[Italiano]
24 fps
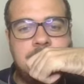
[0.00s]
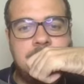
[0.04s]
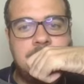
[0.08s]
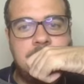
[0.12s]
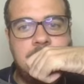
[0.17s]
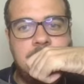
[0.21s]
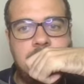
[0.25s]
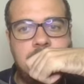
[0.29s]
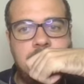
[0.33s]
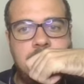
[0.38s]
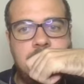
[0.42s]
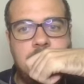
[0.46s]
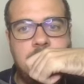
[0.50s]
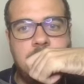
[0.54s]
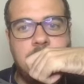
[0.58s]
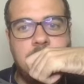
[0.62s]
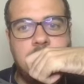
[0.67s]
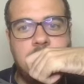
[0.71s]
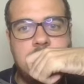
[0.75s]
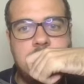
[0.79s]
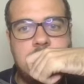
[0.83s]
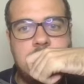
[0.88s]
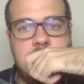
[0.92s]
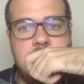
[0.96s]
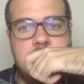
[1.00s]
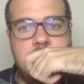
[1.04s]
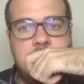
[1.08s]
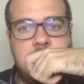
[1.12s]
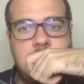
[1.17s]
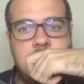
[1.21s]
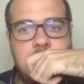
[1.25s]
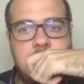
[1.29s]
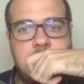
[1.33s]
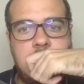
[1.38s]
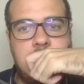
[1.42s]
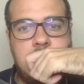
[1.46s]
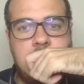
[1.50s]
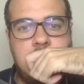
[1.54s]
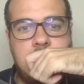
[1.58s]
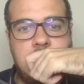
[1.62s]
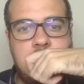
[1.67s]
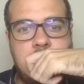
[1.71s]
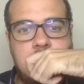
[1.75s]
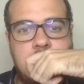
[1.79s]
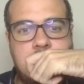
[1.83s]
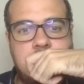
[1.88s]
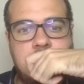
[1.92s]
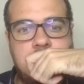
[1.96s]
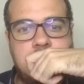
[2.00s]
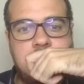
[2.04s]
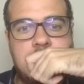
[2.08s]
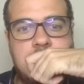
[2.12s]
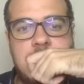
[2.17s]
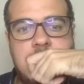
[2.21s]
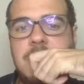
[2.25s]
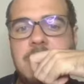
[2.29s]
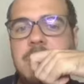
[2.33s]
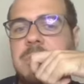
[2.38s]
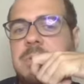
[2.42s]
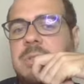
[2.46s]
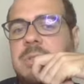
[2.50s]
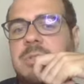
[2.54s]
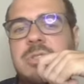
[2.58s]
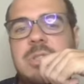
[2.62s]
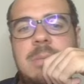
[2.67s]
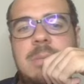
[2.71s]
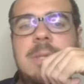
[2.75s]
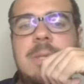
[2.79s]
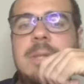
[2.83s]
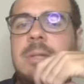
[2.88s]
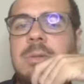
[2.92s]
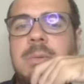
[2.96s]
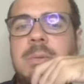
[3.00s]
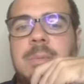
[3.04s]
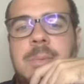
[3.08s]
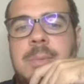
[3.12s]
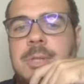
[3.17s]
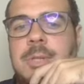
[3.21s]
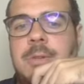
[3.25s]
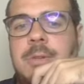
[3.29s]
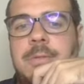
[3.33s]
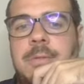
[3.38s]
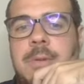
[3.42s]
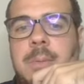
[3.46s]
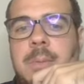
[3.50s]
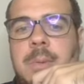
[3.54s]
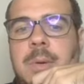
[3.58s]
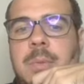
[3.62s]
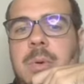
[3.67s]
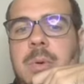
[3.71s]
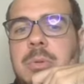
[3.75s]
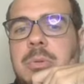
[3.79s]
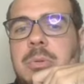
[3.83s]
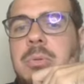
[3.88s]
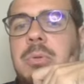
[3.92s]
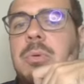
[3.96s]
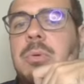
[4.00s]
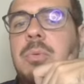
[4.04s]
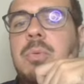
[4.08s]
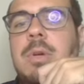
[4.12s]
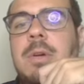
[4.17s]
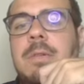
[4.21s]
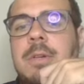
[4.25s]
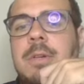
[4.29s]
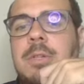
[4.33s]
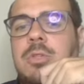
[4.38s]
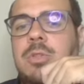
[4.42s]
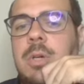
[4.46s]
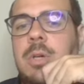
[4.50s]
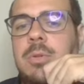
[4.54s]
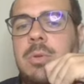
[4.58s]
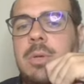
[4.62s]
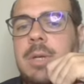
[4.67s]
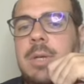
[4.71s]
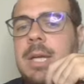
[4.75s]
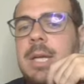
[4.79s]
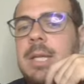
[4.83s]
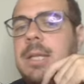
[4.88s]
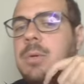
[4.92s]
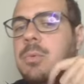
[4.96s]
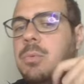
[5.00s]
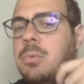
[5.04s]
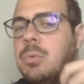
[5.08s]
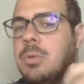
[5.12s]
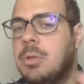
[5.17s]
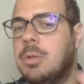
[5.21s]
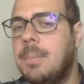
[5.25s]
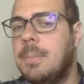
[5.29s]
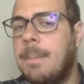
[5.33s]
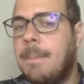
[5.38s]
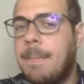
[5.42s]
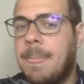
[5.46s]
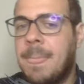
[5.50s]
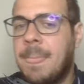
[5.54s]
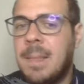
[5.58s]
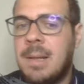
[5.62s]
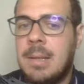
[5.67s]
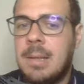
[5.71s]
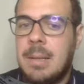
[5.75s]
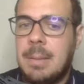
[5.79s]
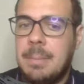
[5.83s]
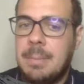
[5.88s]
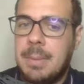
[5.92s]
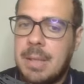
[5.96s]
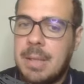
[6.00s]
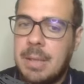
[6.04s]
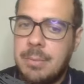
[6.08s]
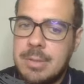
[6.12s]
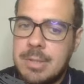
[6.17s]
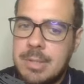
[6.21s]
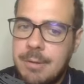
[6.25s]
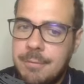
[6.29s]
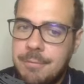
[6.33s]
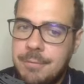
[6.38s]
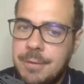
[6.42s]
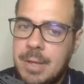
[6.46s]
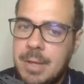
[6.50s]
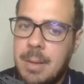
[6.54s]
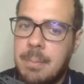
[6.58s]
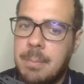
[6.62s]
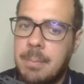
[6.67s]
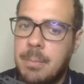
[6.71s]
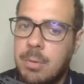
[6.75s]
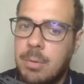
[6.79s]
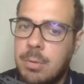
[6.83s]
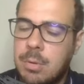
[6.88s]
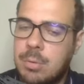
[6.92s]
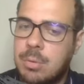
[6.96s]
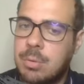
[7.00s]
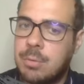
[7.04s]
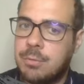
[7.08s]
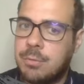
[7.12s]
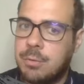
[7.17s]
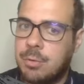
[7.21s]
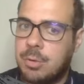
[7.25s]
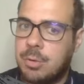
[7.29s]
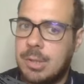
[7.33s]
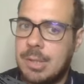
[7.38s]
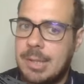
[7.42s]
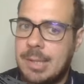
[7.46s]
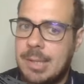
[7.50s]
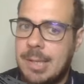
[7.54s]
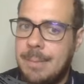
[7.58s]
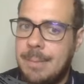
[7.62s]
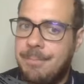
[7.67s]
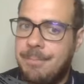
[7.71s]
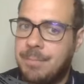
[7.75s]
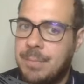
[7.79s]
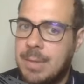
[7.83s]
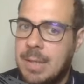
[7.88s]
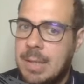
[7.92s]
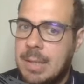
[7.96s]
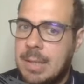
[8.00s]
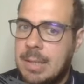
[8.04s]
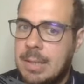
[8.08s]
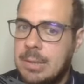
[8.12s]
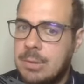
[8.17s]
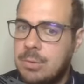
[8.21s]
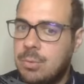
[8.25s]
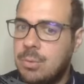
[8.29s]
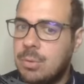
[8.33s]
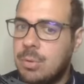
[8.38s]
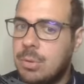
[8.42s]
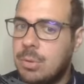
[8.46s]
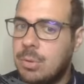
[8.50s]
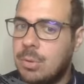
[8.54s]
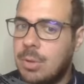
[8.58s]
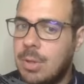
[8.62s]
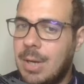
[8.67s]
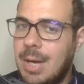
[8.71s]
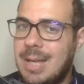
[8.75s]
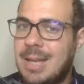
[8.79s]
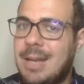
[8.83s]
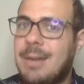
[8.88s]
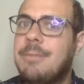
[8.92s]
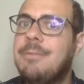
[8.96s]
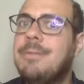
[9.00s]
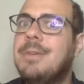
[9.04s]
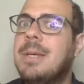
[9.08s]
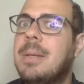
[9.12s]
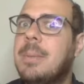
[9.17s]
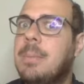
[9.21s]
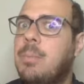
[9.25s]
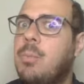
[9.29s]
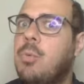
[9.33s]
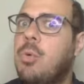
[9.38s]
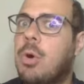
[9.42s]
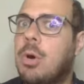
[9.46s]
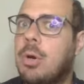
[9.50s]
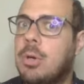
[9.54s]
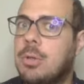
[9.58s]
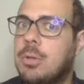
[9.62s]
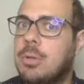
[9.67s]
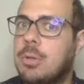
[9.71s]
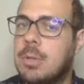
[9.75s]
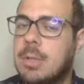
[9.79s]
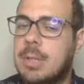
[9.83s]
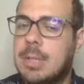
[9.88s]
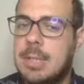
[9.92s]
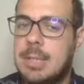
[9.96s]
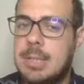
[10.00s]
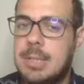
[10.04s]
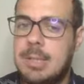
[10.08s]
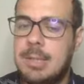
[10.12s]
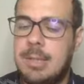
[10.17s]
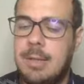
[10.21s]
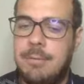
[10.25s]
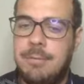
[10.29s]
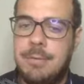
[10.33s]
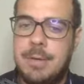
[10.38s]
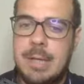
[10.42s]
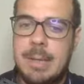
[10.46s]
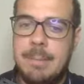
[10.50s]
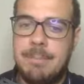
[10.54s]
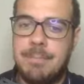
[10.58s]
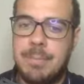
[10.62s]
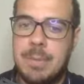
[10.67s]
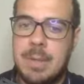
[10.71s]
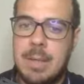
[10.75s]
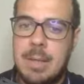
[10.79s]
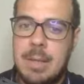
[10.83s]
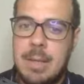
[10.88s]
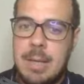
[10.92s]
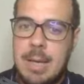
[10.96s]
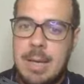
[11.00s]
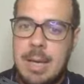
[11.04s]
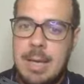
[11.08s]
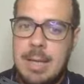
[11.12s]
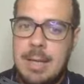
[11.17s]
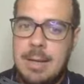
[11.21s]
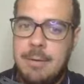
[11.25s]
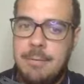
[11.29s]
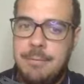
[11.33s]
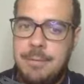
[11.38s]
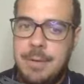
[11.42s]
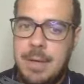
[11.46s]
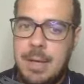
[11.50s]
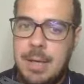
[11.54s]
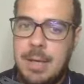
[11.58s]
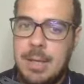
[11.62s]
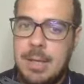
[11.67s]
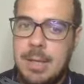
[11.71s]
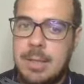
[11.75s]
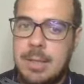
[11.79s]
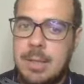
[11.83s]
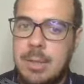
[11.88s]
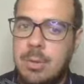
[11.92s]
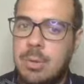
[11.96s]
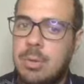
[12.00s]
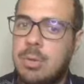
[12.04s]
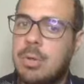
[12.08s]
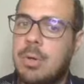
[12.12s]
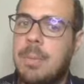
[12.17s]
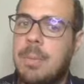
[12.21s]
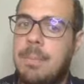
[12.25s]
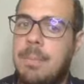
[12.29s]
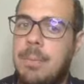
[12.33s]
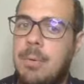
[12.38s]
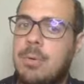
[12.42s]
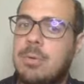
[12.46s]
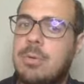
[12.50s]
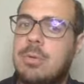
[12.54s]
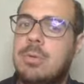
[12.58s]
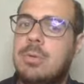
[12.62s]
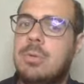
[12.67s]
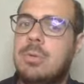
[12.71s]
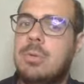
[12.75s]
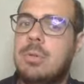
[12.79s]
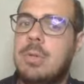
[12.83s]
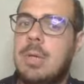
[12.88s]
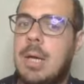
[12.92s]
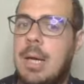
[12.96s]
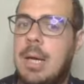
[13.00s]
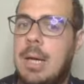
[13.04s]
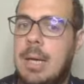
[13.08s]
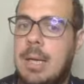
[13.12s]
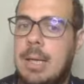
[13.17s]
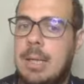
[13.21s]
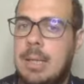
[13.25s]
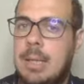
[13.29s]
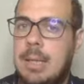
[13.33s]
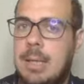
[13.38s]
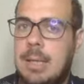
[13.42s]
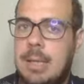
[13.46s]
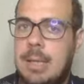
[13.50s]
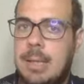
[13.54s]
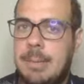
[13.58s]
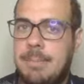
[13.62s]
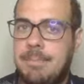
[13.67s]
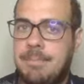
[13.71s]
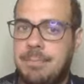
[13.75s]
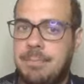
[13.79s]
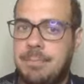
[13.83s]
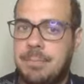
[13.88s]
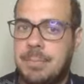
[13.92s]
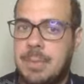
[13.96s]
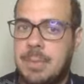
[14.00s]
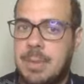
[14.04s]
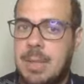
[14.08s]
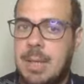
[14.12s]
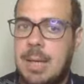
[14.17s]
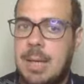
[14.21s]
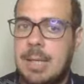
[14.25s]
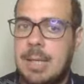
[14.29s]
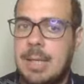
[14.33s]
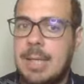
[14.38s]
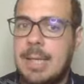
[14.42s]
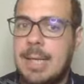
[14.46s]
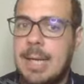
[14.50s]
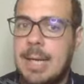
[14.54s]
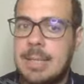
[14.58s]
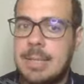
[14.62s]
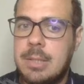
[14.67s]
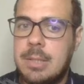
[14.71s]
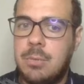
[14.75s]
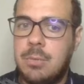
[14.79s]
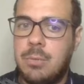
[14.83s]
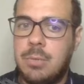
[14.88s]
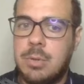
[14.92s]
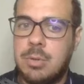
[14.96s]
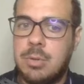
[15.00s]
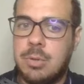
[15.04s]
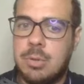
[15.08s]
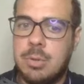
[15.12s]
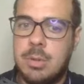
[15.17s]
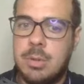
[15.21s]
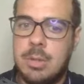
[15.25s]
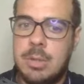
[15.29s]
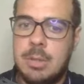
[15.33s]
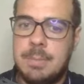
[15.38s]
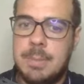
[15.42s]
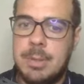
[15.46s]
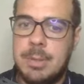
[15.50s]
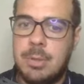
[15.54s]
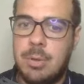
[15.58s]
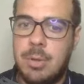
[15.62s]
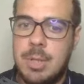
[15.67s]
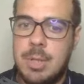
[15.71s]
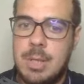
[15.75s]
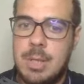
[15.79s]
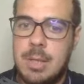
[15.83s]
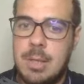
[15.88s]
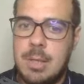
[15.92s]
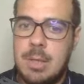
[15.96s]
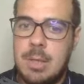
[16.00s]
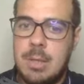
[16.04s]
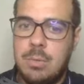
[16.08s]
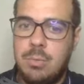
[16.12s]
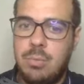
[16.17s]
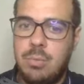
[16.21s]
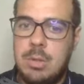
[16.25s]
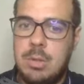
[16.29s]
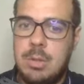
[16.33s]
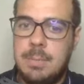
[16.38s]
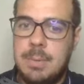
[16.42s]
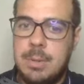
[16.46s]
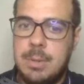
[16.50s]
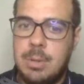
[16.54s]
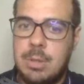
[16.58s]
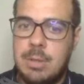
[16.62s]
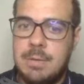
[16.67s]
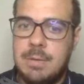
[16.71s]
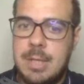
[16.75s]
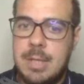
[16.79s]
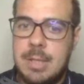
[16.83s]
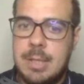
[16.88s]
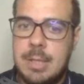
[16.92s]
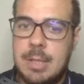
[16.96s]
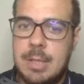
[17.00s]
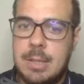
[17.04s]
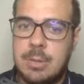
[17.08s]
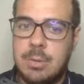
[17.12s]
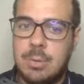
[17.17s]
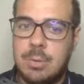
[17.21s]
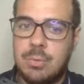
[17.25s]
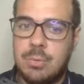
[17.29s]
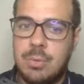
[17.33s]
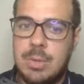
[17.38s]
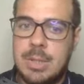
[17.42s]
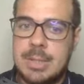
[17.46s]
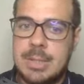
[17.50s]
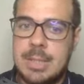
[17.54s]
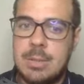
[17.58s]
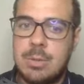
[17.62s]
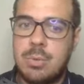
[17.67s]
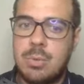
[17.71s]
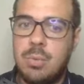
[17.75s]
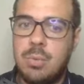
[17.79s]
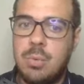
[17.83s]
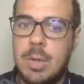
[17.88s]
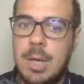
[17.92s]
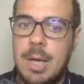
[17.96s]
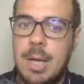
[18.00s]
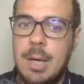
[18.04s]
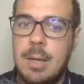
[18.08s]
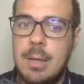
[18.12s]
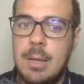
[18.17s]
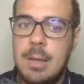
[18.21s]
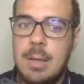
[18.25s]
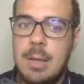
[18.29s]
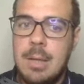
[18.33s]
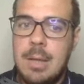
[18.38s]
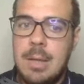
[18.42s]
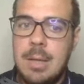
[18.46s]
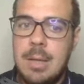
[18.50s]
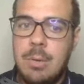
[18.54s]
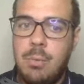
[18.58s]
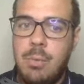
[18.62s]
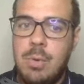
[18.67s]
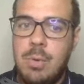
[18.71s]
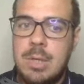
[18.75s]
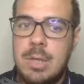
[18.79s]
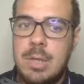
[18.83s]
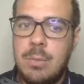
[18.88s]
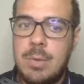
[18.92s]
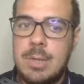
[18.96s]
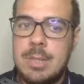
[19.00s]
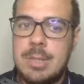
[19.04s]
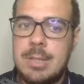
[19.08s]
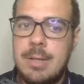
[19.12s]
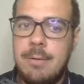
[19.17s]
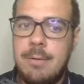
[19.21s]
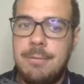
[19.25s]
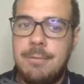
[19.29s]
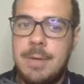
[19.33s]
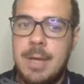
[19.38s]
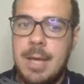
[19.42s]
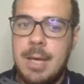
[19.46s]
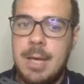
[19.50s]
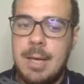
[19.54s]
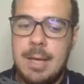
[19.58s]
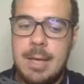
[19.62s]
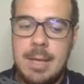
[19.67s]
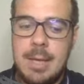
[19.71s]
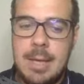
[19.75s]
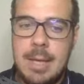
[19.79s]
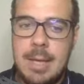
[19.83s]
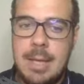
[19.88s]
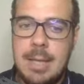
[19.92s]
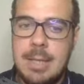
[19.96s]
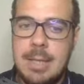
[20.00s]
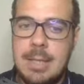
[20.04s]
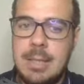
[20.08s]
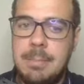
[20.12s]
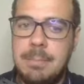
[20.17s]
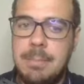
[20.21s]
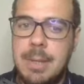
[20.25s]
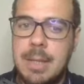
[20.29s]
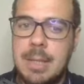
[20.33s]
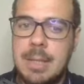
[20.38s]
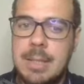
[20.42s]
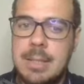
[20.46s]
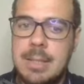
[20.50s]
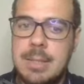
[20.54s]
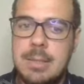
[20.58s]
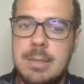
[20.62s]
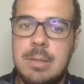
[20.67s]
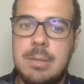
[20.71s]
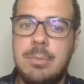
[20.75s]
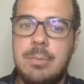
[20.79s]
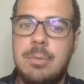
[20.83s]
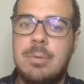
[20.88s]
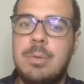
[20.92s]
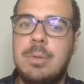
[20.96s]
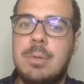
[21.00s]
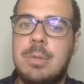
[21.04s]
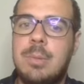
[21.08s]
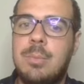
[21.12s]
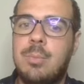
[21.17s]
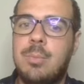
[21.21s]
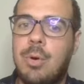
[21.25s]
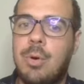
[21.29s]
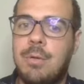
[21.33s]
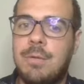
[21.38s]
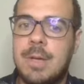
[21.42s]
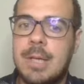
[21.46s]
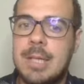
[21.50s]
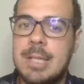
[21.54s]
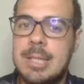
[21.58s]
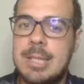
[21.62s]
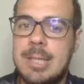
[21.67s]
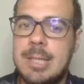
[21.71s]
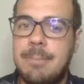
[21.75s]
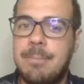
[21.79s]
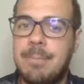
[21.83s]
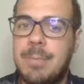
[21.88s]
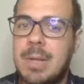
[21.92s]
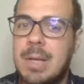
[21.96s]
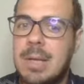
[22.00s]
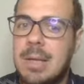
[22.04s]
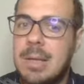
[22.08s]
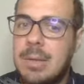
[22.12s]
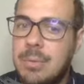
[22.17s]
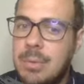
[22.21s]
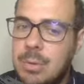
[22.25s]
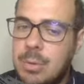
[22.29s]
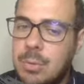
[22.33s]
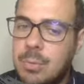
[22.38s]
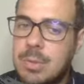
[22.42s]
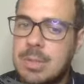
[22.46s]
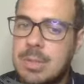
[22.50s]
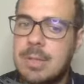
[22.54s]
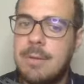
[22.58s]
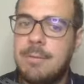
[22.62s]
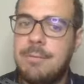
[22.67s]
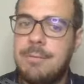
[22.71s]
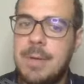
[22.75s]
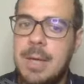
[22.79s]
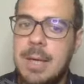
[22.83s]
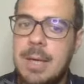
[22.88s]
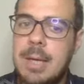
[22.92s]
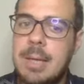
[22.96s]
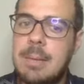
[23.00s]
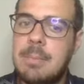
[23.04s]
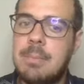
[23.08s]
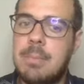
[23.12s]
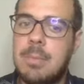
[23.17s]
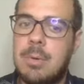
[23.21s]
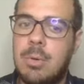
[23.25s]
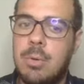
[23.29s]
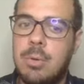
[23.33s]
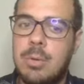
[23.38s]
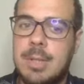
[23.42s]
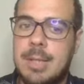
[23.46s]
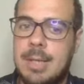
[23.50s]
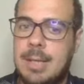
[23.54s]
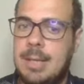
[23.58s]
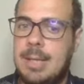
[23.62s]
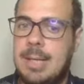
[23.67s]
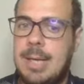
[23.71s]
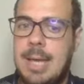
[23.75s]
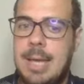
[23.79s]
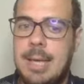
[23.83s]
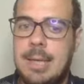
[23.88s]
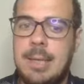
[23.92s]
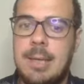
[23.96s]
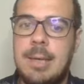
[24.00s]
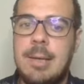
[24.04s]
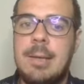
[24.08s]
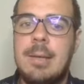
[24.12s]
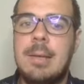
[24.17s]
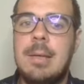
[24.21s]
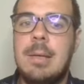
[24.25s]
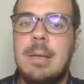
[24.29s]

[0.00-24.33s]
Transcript: non so se alfiere per No, sinceramente non mi piace Alfiere 4. Io qui avrei giocato Rene 1 perché questo alfiere è molto forte. Innanzitutto è l'alfiere buono, che significa? È l'alfiere che è di colore opposto alla, mm, alle case in cui sono i pedoni. Tutti i pedoni, vedete, sono su casa scura, quindi questo alfiere è liberissimo di muoversi. Quindi questo alfiere lo terrei.